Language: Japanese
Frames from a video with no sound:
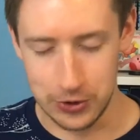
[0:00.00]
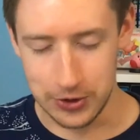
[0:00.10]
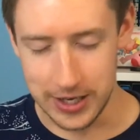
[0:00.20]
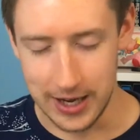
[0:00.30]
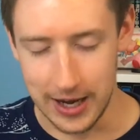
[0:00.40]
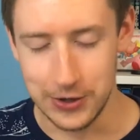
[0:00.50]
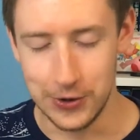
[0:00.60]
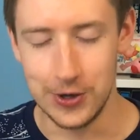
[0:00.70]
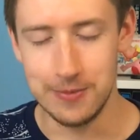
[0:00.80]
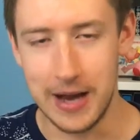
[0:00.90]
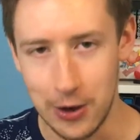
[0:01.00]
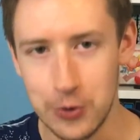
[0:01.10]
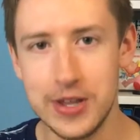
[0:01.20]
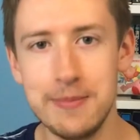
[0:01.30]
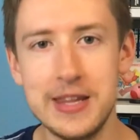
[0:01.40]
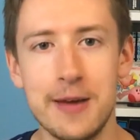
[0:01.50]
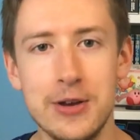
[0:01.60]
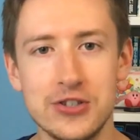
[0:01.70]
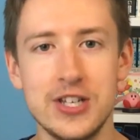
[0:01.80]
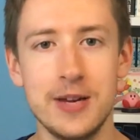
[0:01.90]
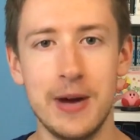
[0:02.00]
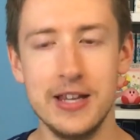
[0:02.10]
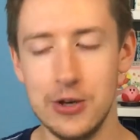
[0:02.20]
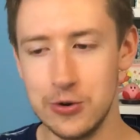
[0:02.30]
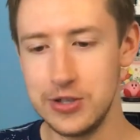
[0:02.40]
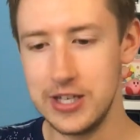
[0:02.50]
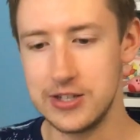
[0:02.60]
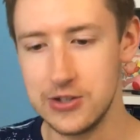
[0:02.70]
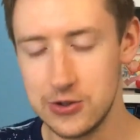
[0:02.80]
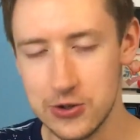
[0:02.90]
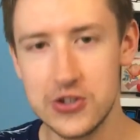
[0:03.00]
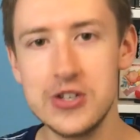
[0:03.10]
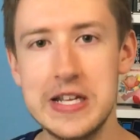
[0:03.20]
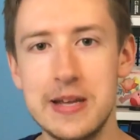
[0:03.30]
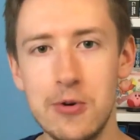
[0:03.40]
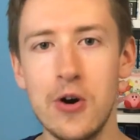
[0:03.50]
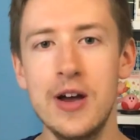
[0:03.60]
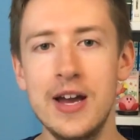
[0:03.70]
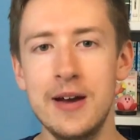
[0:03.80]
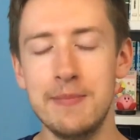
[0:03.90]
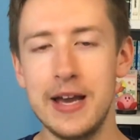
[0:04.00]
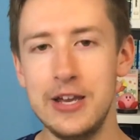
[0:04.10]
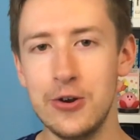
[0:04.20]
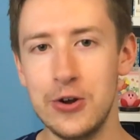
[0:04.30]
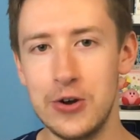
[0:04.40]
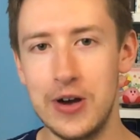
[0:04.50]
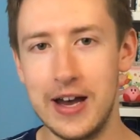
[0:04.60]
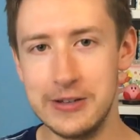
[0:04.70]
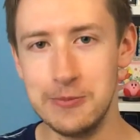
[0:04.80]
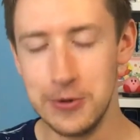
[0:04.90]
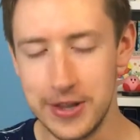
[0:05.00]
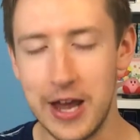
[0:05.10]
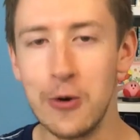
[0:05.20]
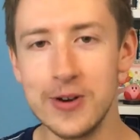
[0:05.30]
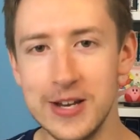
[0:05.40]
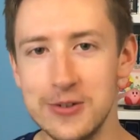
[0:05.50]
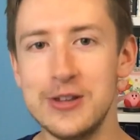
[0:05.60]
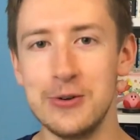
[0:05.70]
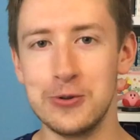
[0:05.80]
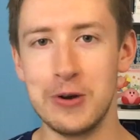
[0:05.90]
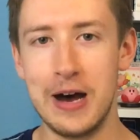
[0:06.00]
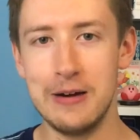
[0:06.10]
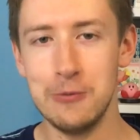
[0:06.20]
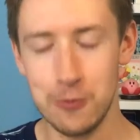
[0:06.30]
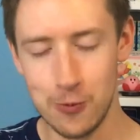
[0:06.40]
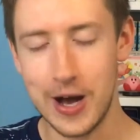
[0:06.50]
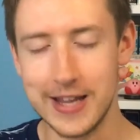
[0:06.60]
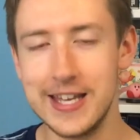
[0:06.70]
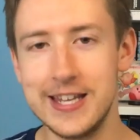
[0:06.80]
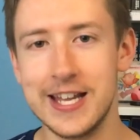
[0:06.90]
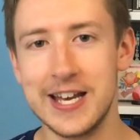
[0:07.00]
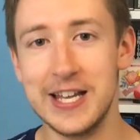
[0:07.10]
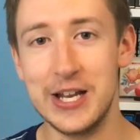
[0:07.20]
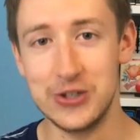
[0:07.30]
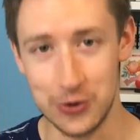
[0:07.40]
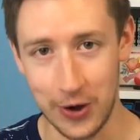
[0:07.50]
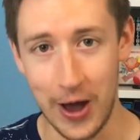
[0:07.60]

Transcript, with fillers: のようにこんな見た目をしてれば、日本にずっと住んでてもいろいろ問題が起きるっていうことは分かっていただけたでしょう